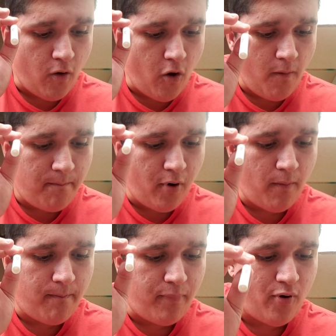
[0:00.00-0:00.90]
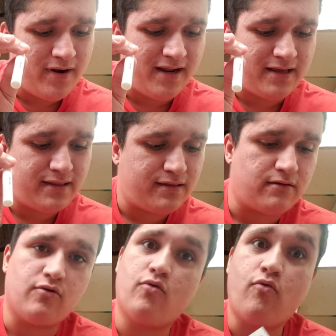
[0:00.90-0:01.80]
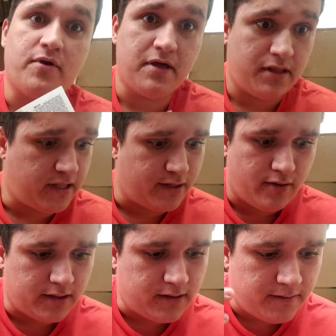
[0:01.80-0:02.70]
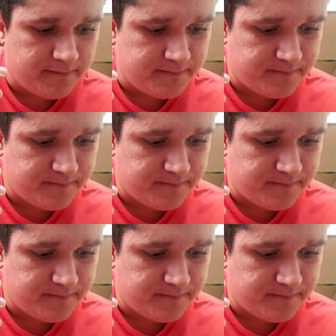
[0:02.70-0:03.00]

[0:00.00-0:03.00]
opoponax, que eu não conheço essa nota.